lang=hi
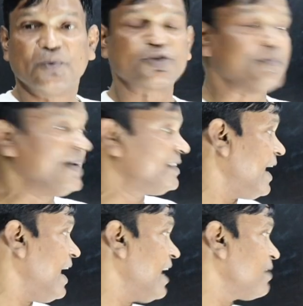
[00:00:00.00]
उसमें से
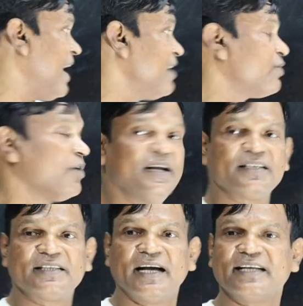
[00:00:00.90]
एक भाई को
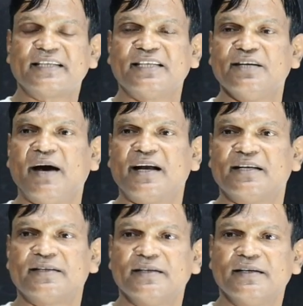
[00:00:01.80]
भेजता है दक्षिण
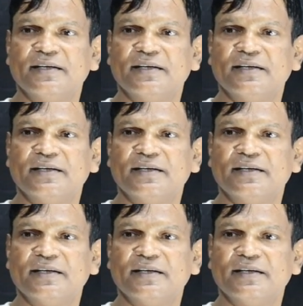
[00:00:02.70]
भारत